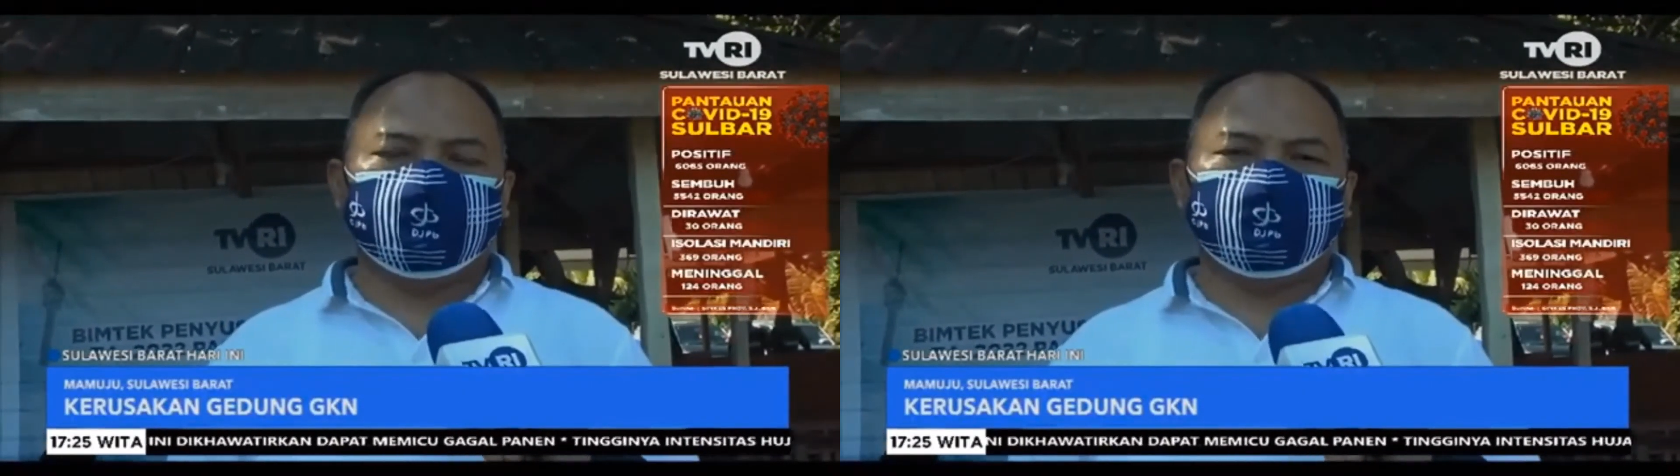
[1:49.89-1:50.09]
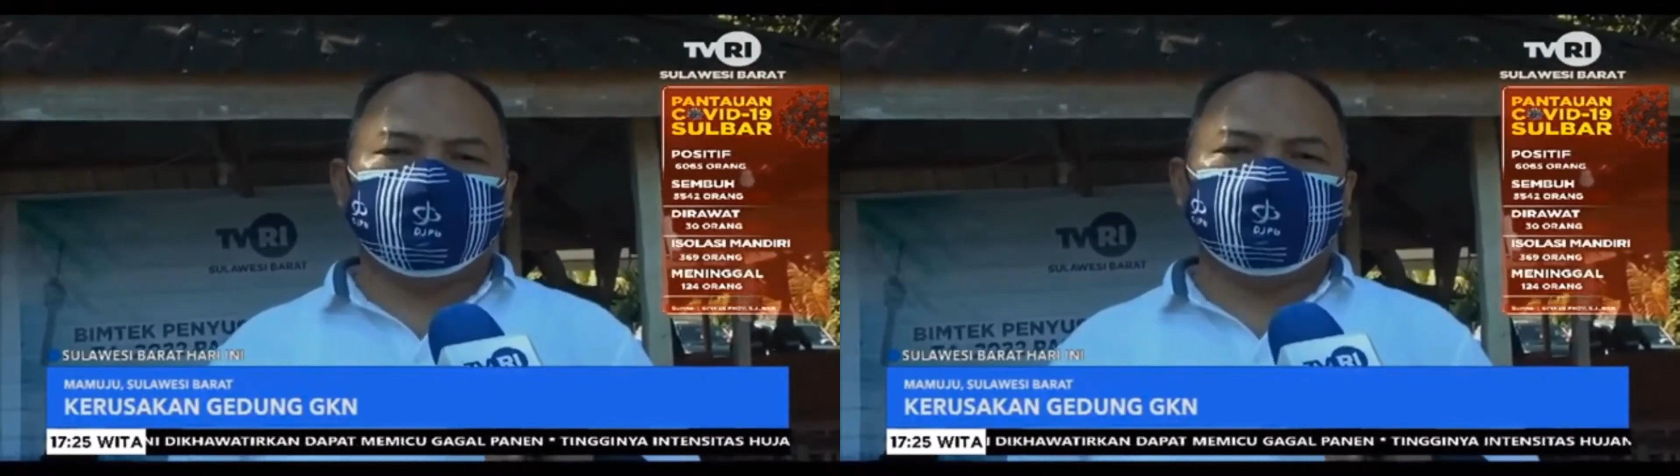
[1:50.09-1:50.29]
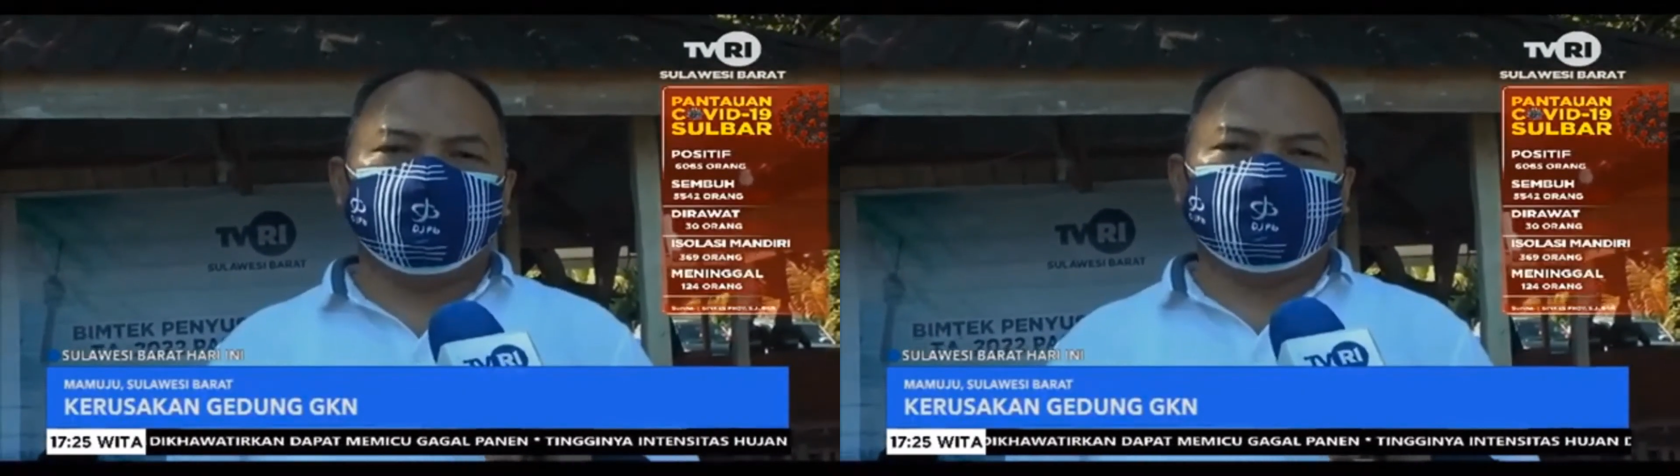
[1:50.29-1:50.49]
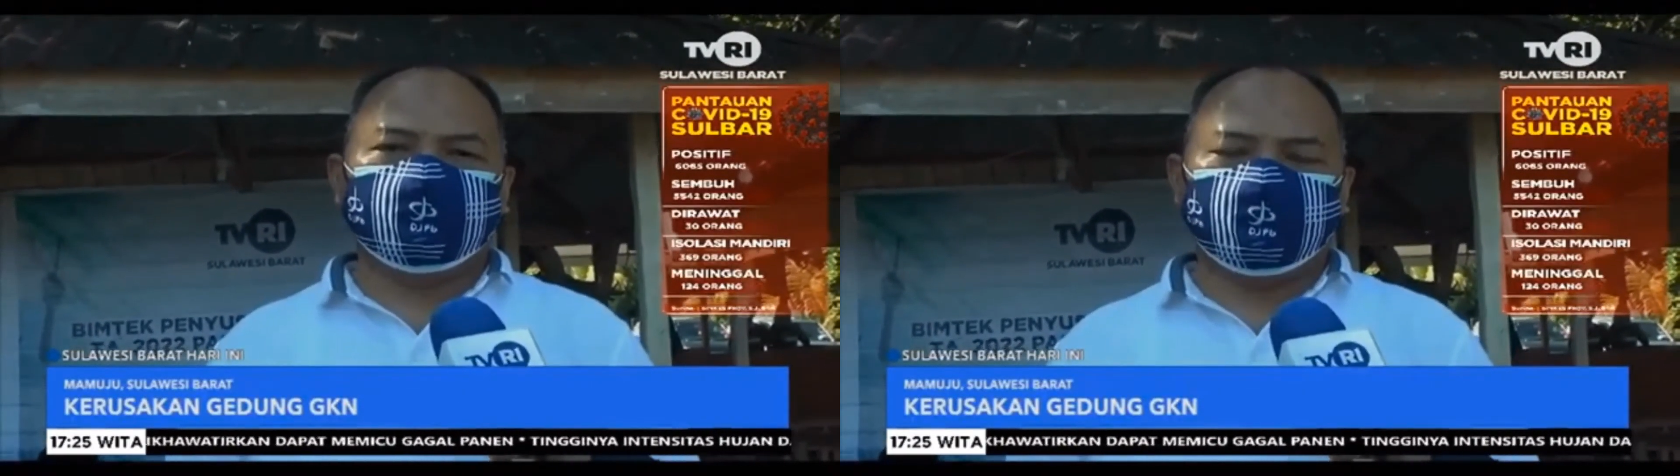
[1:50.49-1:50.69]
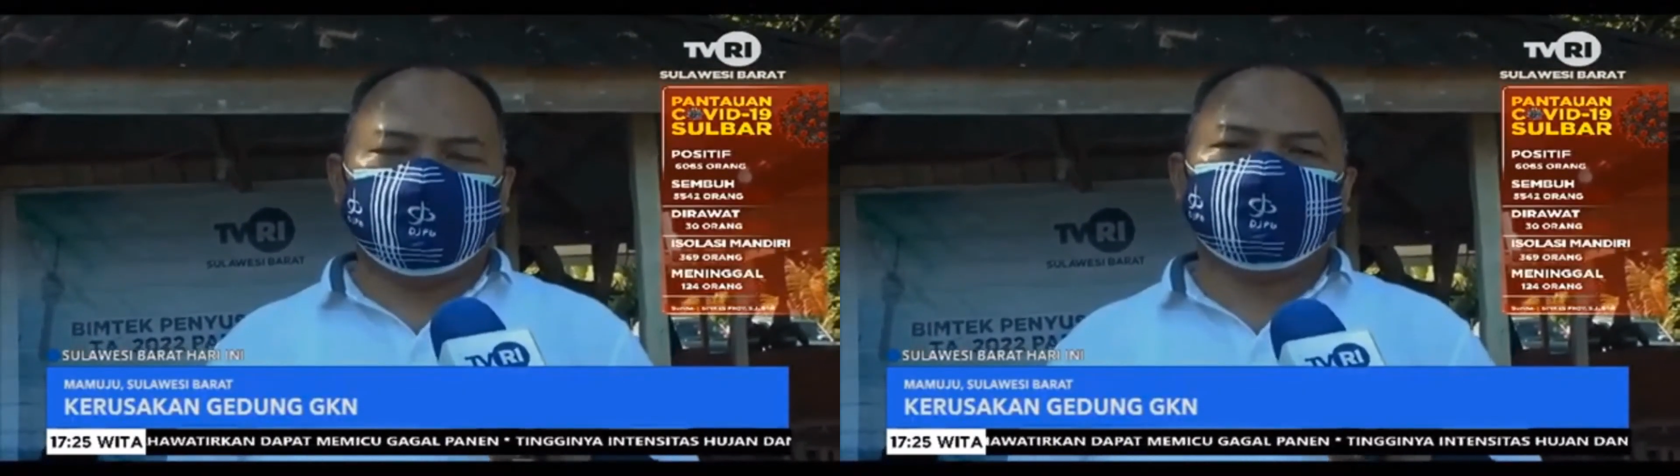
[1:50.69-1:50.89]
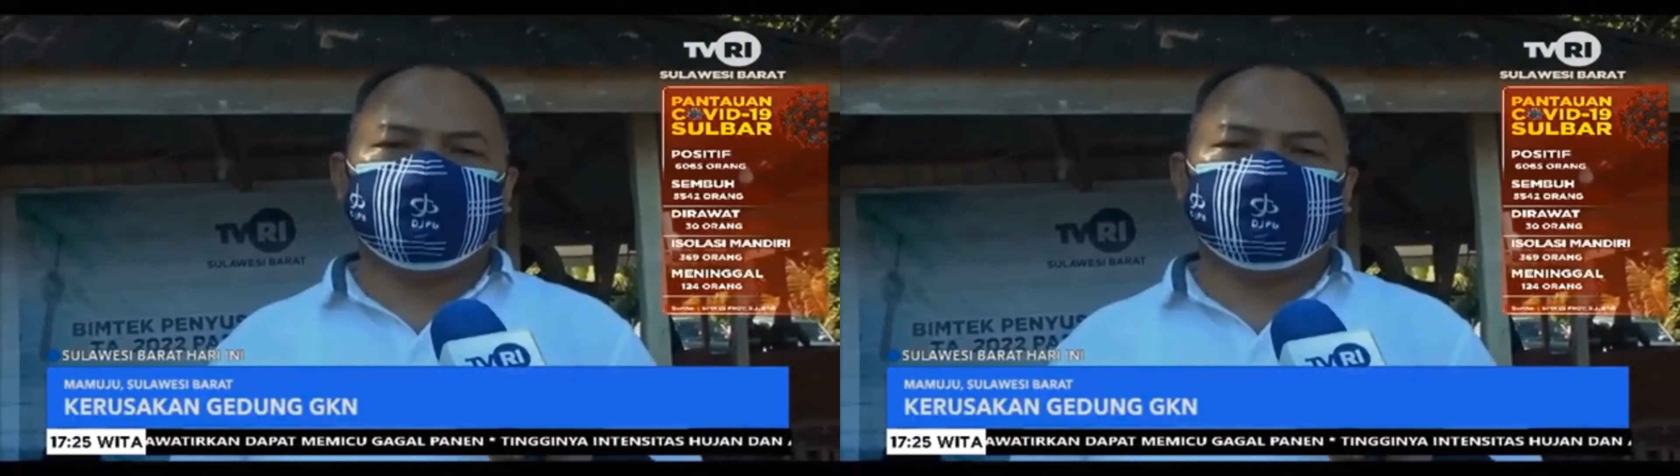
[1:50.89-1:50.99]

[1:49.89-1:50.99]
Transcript: kapasitas dan